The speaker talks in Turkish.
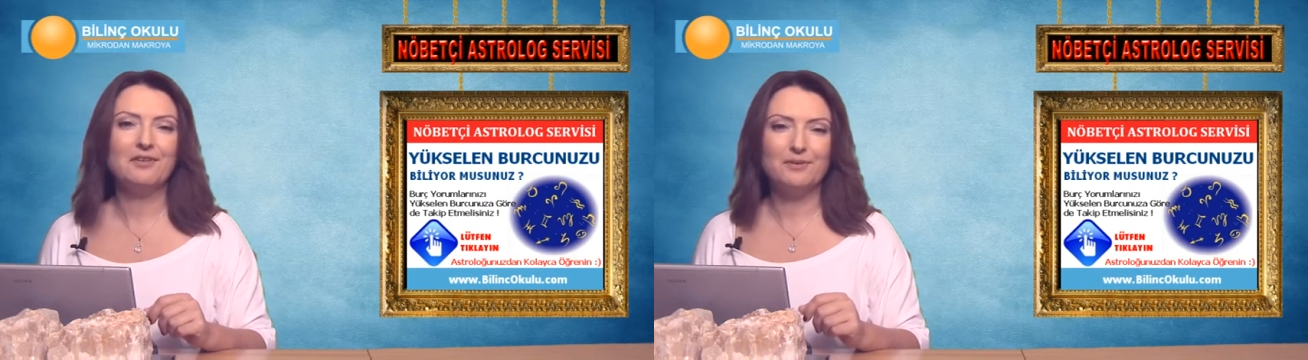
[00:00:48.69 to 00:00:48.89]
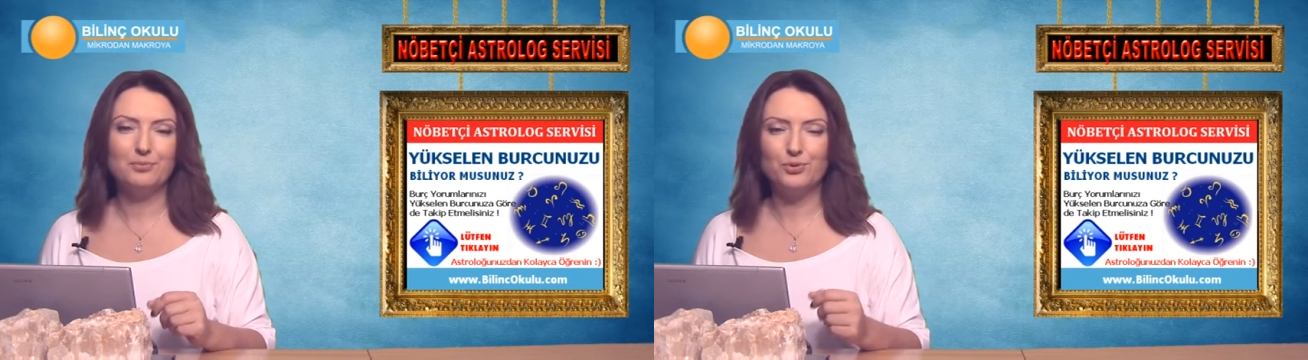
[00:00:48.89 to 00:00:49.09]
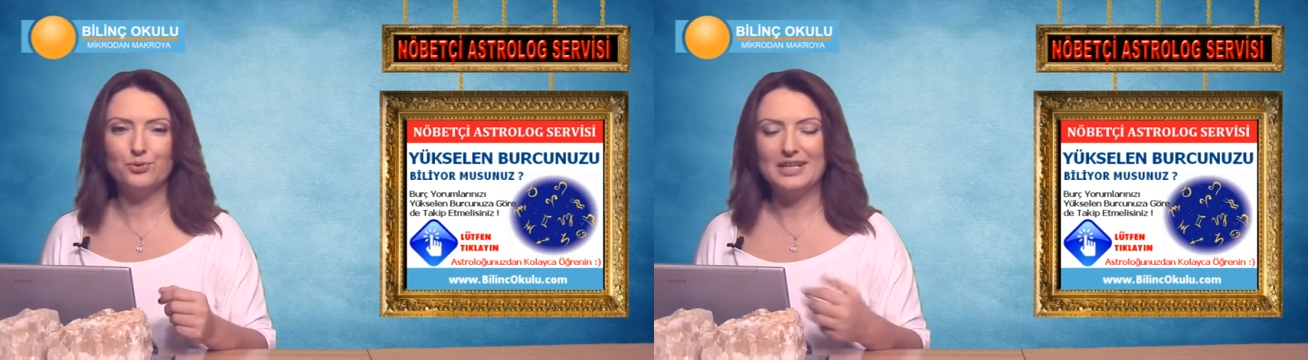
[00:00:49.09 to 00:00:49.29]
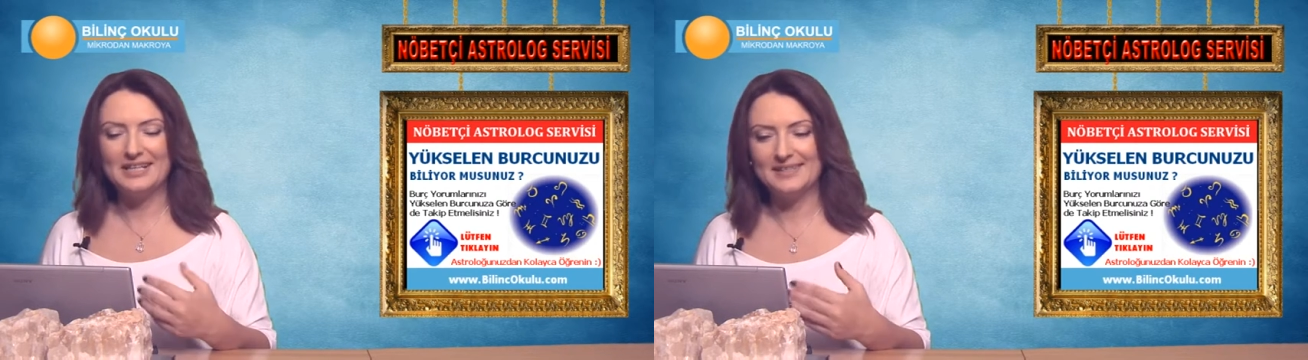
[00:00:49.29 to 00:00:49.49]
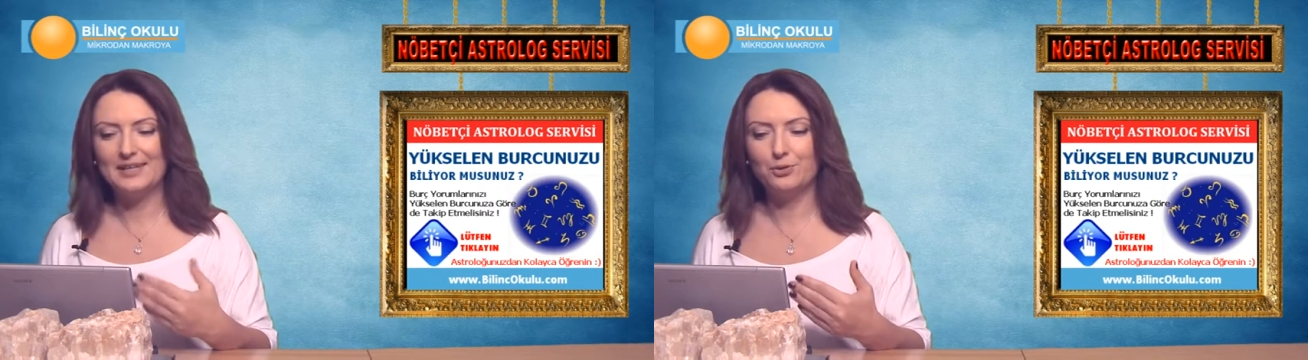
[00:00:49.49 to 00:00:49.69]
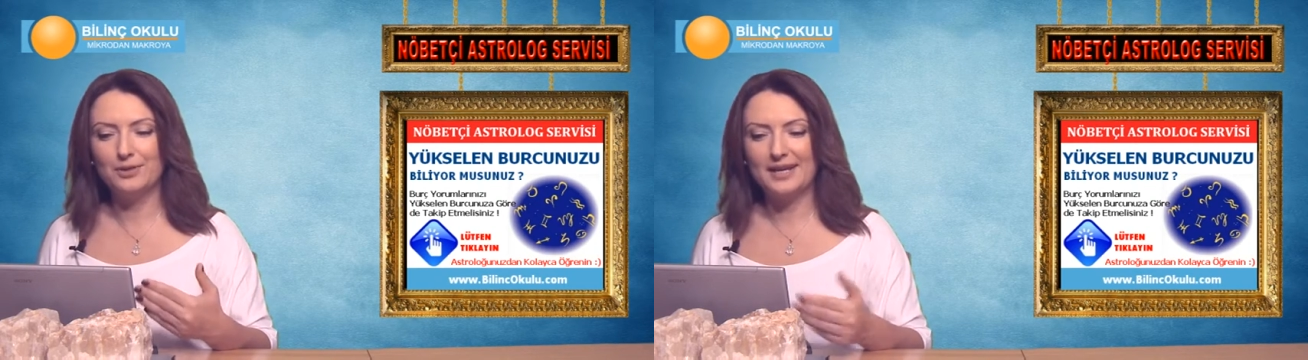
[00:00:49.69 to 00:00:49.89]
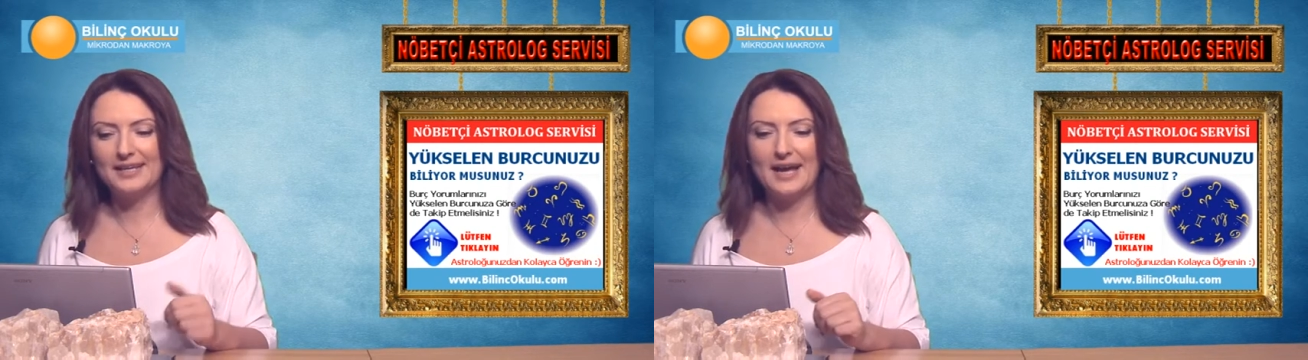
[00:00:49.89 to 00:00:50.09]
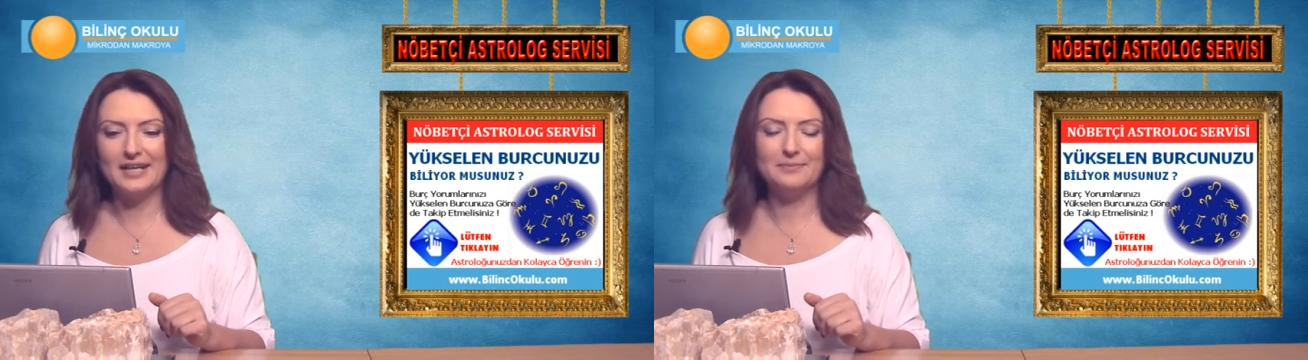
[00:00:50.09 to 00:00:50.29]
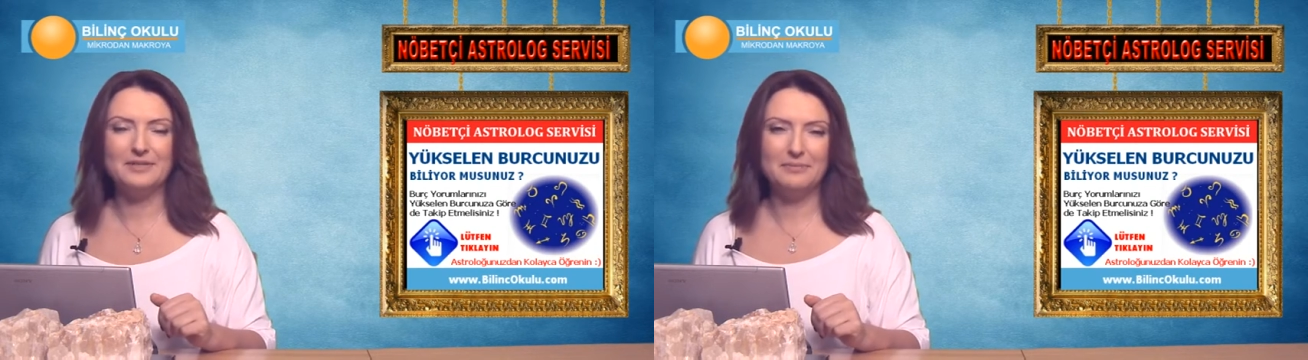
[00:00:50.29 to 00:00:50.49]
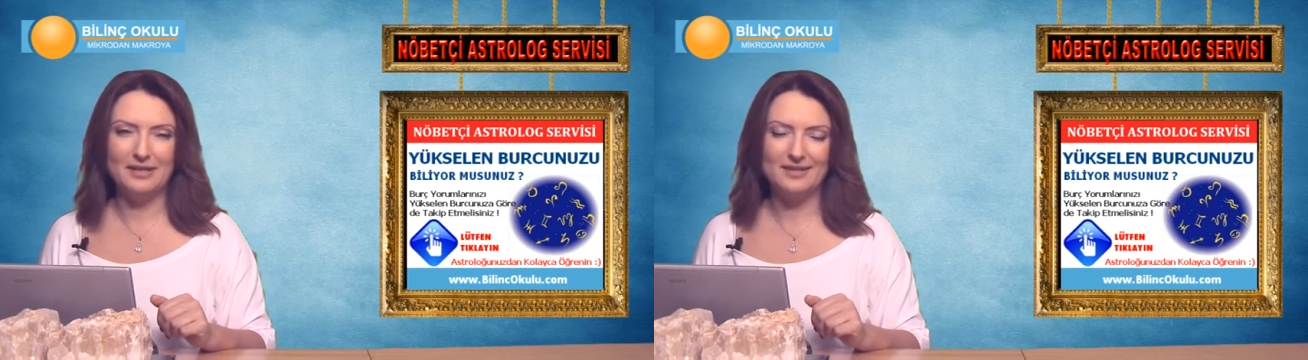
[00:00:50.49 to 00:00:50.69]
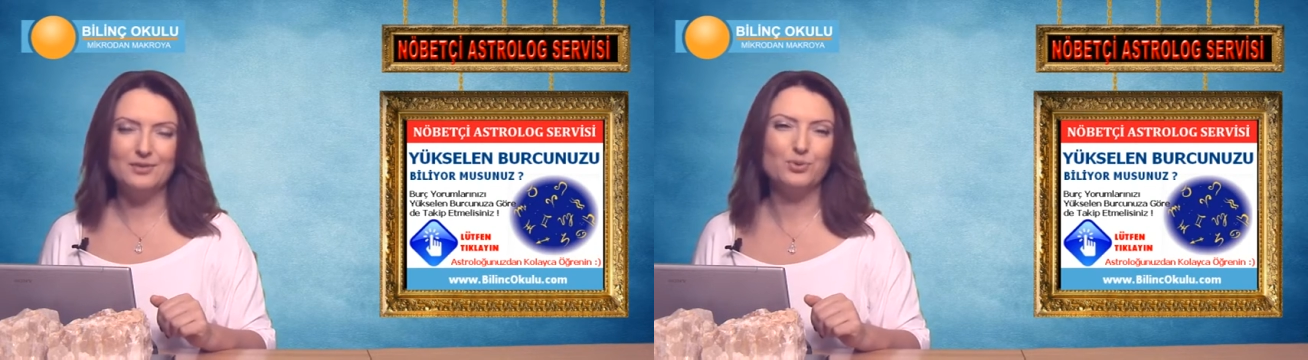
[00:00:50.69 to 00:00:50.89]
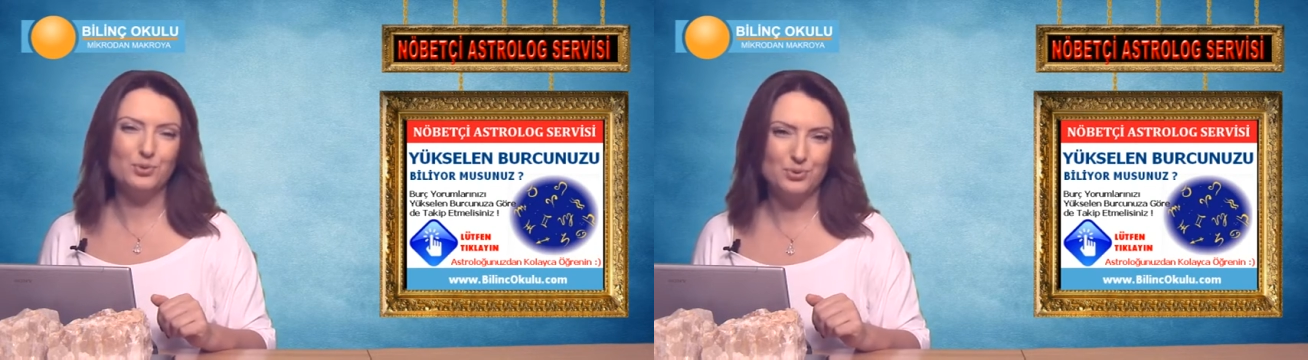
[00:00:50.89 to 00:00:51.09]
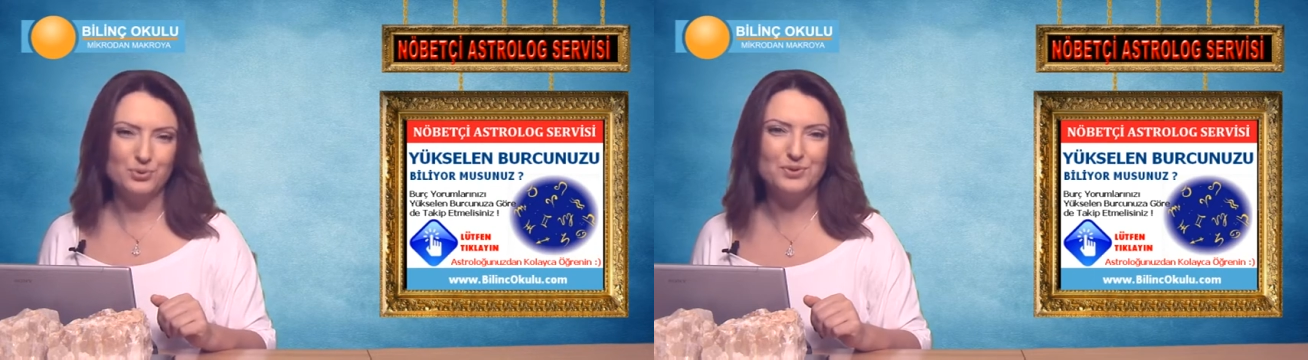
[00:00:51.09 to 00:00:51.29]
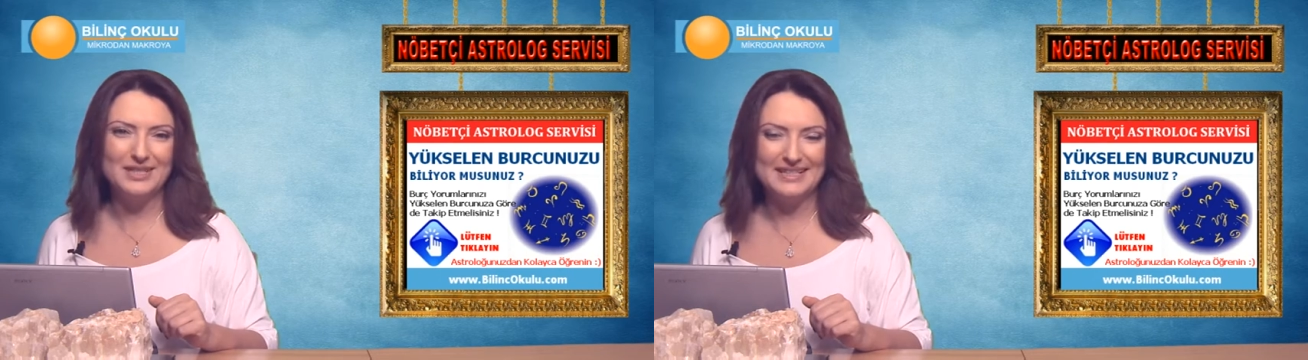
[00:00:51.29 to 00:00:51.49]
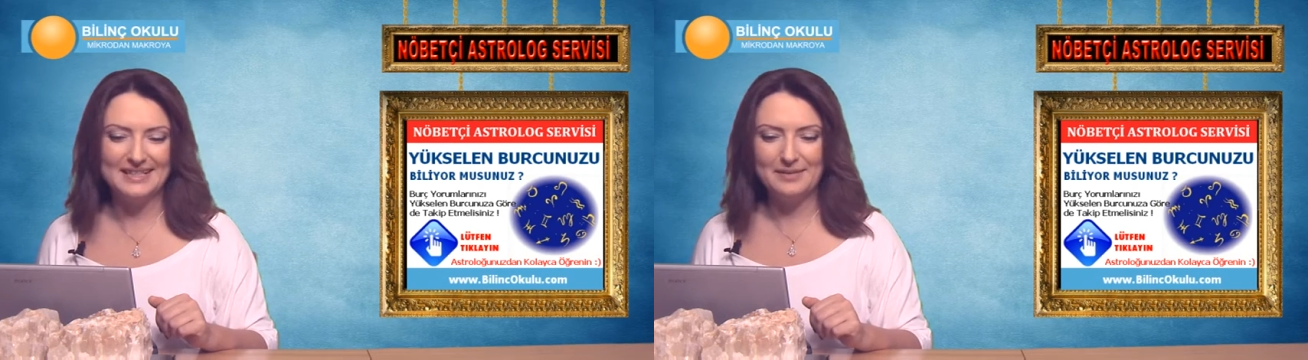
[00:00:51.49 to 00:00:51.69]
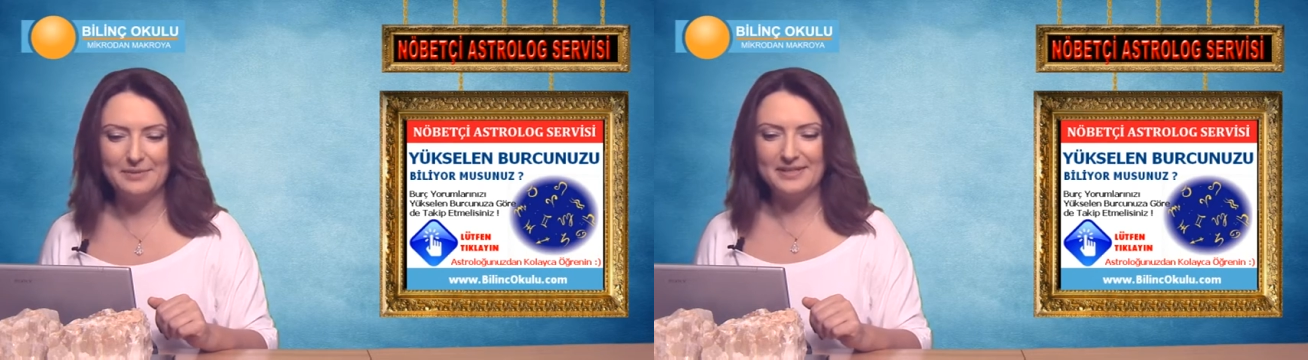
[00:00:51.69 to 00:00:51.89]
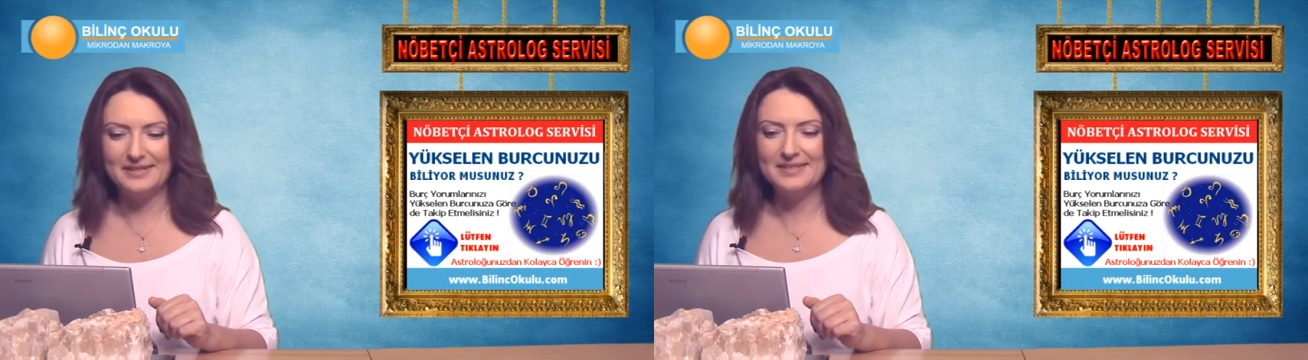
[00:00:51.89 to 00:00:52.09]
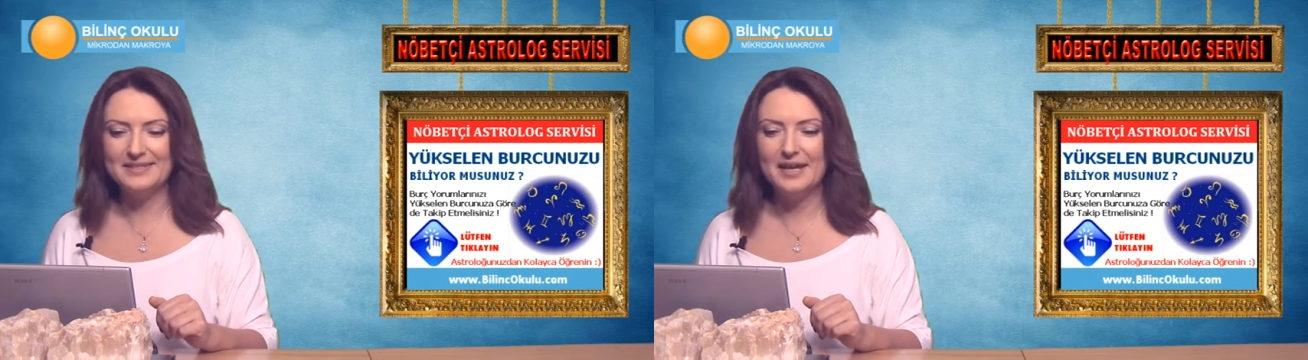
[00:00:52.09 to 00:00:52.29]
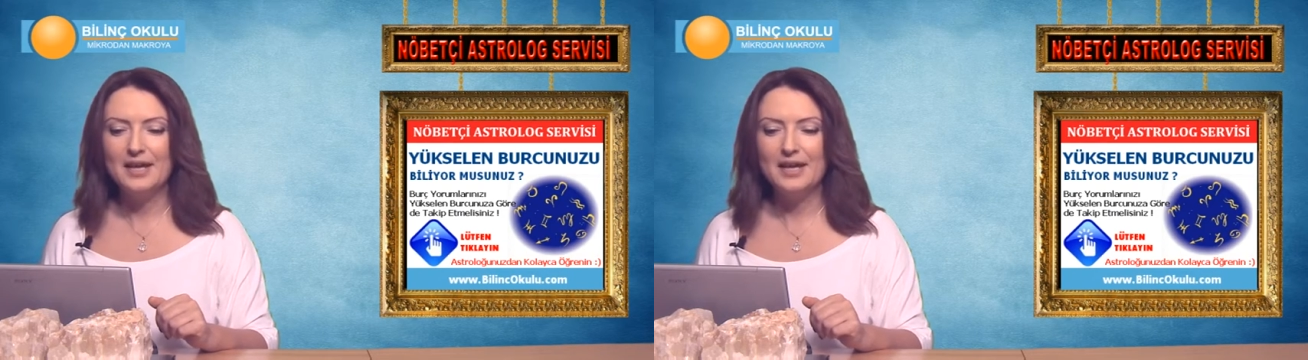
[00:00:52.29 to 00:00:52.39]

ve bugün içsel olarak kendimizi biraz huzursuz hissedebiliriz.